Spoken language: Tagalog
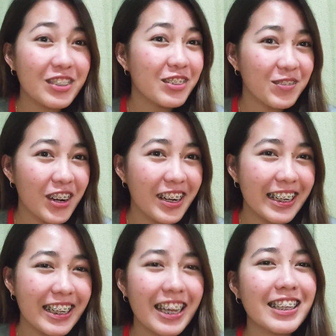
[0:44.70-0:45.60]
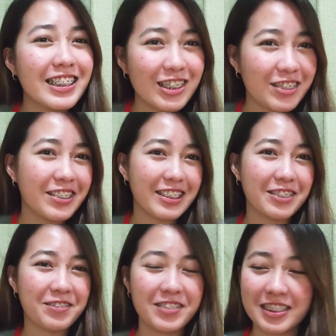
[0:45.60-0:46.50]
good morning and good
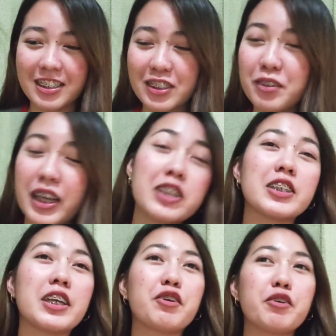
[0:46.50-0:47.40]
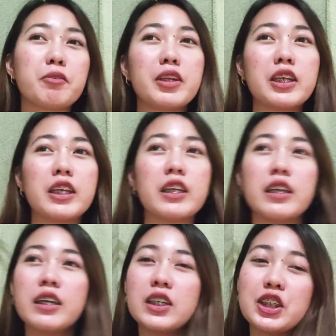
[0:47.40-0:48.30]
evening. So guys, ngayon,
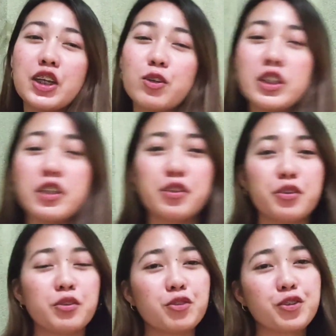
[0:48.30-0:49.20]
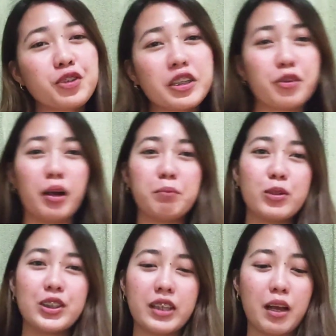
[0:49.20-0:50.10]
i-share ko sa inyo yung journey ko
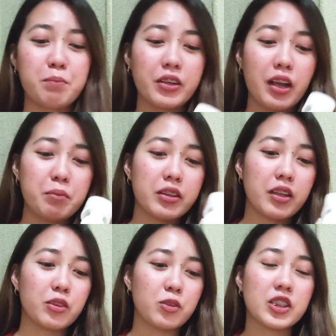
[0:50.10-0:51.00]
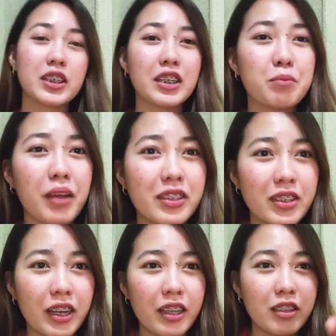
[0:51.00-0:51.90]
about sa paggamit na itong Skin
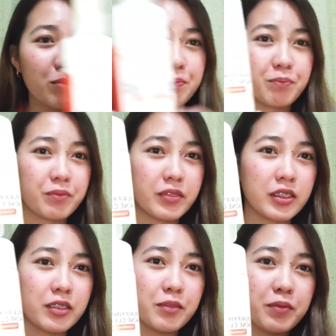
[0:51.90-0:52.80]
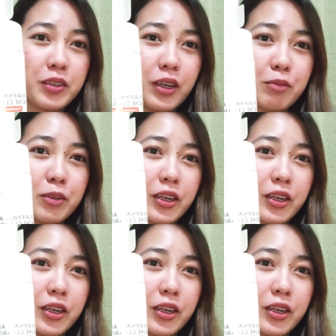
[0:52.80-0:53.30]
Magical. Diba, ano